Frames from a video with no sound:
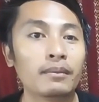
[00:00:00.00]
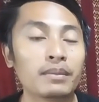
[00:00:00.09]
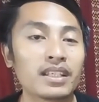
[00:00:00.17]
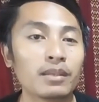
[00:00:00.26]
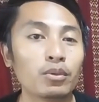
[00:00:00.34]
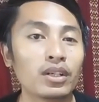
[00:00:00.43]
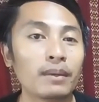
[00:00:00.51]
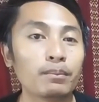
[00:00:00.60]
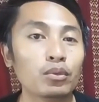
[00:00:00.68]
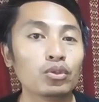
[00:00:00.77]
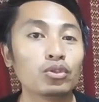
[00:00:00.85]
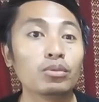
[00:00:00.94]
meskipun
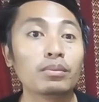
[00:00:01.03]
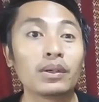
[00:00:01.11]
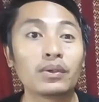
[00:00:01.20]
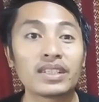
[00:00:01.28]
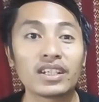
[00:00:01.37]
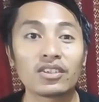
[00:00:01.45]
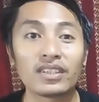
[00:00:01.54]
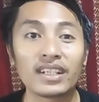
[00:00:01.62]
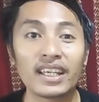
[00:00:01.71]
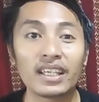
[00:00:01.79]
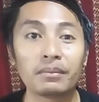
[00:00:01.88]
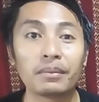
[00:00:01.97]
ampuh untuk mengusir
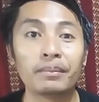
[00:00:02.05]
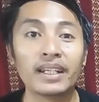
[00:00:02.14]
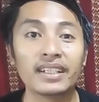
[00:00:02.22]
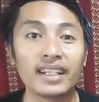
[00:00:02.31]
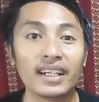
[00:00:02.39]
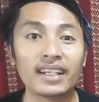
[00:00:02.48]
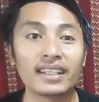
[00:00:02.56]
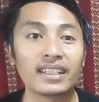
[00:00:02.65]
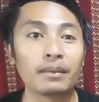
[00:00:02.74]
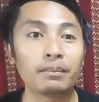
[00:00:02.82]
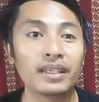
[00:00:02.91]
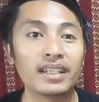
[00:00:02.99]
noda yang membandel,
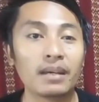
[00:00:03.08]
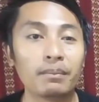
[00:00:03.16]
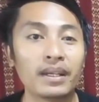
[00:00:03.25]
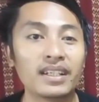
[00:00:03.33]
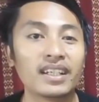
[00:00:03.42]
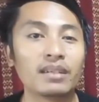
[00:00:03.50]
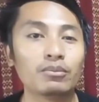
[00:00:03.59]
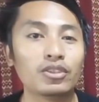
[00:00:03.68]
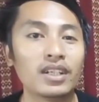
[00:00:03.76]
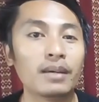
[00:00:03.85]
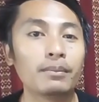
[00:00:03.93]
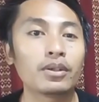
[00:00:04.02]
tapi dapat dengan
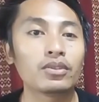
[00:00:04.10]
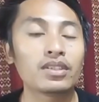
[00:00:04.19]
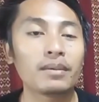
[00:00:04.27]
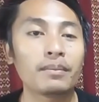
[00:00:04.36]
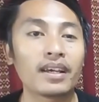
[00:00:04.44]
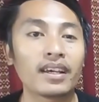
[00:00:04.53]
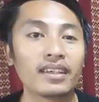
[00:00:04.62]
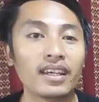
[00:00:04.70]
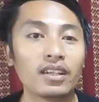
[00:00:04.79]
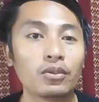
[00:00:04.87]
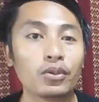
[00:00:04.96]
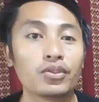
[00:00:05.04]
mudah merusak
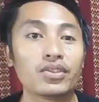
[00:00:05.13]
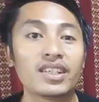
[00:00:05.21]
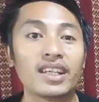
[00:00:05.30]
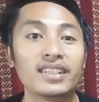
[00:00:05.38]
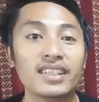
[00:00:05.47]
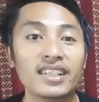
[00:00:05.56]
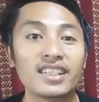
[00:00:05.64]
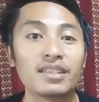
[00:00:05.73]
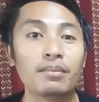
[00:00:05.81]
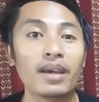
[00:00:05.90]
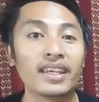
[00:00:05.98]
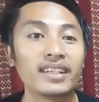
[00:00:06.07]
pakaian khususnya
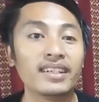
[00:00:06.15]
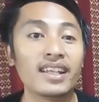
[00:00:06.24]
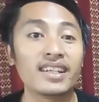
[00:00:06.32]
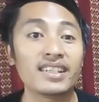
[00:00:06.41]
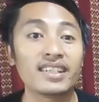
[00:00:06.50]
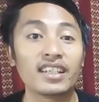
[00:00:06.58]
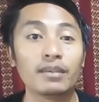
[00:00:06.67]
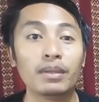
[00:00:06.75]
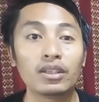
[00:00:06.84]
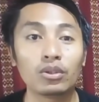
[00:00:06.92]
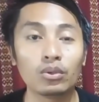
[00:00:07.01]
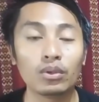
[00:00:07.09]
jeans baik dari segi
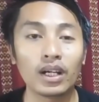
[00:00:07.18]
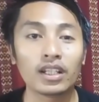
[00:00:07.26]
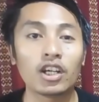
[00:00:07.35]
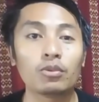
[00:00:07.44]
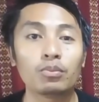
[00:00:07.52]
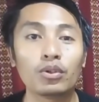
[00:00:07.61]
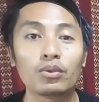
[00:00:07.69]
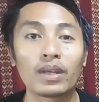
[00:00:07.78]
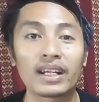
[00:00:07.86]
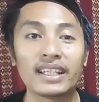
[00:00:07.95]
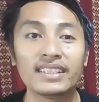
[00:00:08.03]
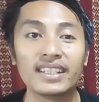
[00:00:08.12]
bentuk ataupun
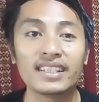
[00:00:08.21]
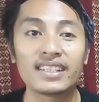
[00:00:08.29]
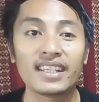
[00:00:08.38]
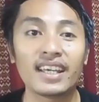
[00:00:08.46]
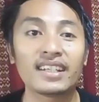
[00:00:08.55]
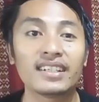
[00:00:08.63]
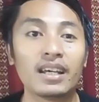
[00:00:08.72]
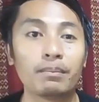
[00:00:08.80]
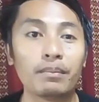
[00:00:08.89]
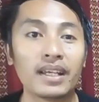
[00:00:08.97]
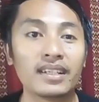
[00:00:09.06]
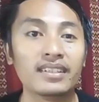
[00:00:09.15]
warna jeans yang
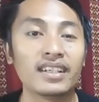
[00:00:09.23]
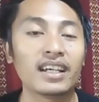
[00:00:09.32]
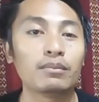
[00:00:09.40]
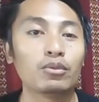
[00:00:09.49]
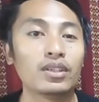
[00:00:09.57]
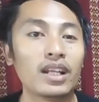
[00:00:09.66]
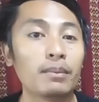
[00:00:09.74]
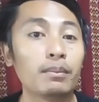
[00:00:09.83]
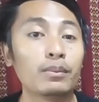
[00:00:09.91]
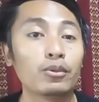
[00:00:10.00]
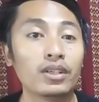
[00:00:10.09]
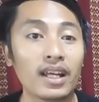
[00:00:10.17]
dapat dengan mudah
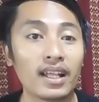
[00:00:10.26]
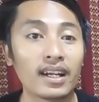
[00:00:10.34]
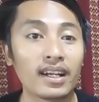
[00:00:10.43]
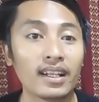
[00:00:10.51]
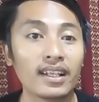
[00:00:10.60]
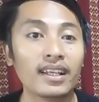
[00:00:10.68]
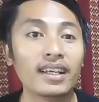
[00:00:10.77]
memudar.